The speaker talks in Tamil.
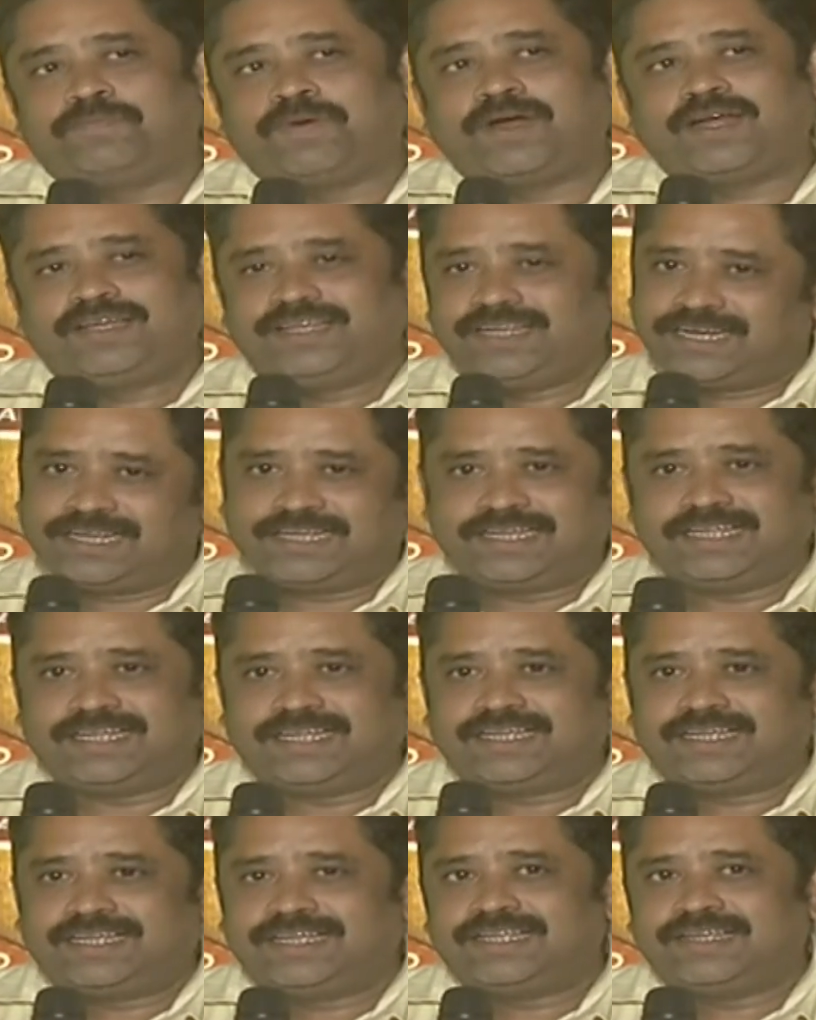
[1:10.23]
பாட்டு எனக்கு
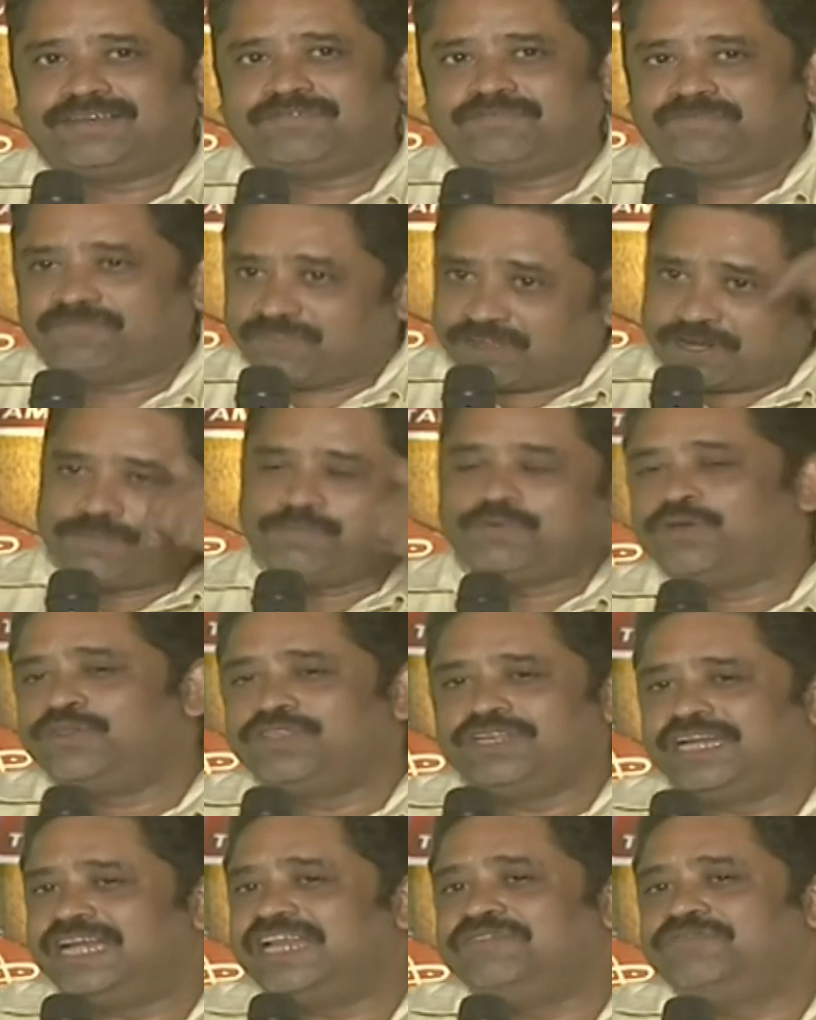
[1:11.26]

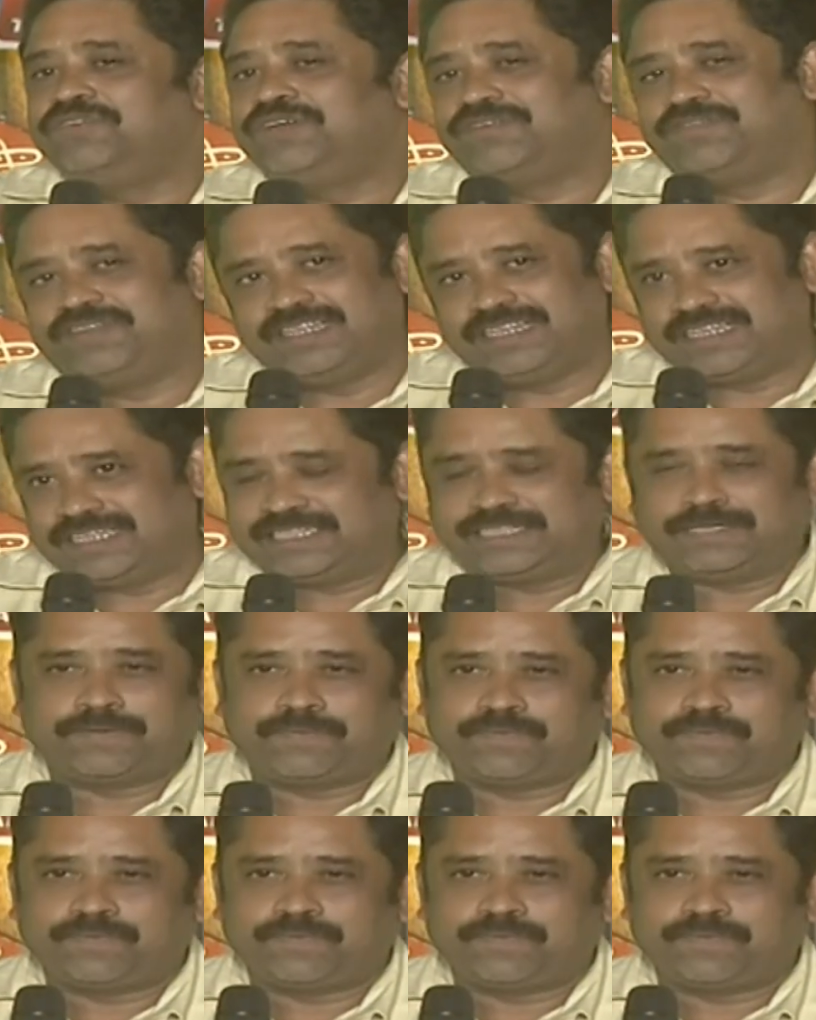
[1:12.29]
வரும்போது நினைவுக்கு வந்துச்சு